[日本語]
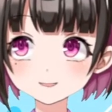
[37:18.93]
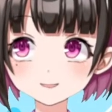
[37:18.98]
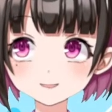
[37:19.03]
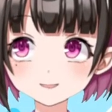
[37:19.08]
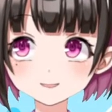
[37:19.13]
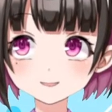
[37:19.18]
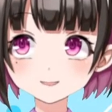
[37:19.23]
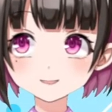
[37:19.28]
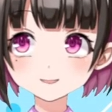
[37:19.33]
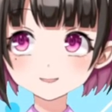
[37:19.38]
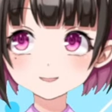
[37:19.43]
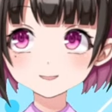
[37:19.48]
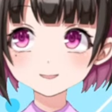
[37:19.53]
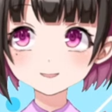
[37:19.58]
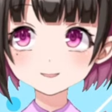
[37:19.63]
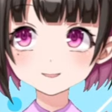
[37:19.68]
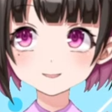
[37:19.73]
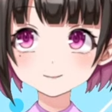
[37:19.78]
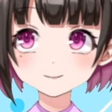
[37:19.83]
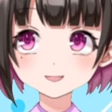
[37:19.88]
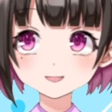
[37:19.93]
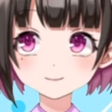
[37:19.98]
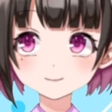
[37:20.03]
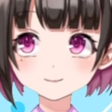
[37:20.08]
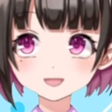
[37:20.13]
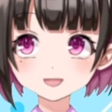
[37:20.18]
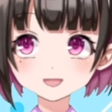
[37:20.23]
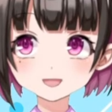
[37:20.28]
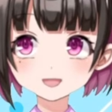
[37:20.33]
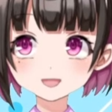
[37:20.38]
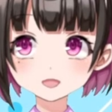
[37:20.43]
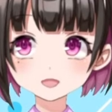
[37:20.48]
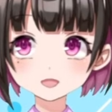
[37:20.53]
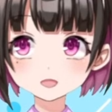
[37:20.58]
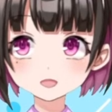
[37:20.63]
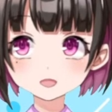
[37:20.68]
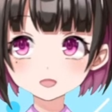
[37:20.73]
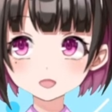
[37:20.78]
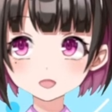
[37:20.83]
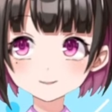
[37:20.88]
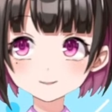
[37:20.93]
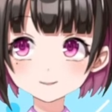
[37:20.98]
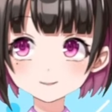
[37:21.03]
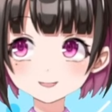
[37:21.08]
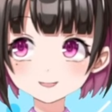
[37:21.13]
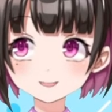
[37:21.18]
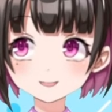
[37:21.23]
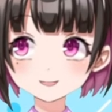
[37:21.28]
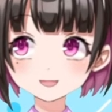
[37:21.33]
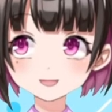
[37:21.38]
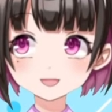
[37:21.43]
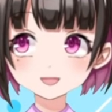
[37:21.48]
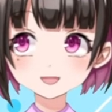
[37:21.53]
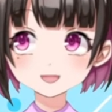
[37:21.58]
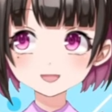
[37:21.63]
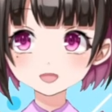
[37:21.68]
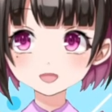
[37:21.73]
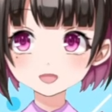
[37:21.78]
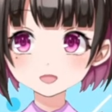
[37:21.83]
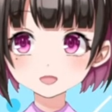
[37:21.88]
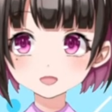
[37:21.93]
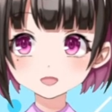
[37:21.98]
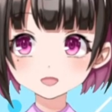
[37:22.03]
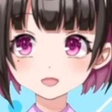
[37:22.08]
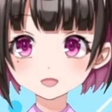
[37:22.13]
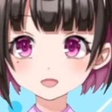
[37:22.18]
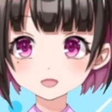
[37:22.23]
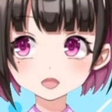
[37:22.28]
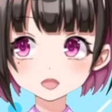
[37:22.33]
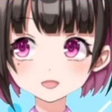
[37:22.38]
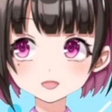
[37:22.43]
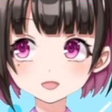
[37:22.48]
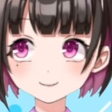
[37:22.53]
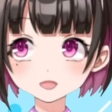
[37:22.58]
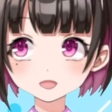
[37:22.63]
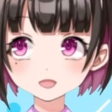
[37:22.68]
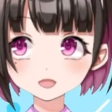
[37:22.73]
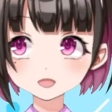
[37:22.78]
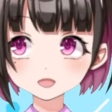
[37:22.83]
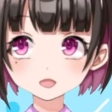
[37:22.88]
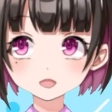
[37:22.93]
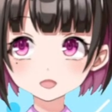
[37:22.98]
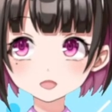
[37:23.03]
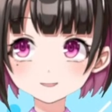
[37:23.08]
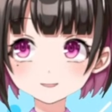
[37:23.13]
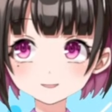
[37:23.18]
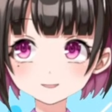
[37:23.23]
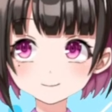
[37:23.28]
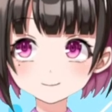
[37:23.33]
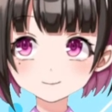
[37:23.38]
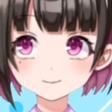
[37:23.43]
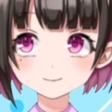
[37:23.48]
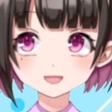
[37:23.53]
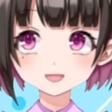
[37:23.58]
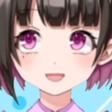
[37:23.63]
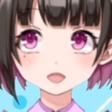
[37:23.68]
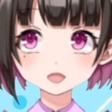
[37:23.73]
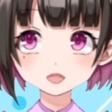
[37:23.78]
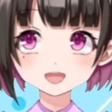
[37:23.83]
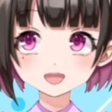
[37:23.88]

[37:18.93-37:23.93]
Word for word: 小泉、どこ出す、戻して、佐賀ひろき、うお、ふわっと浮かせて、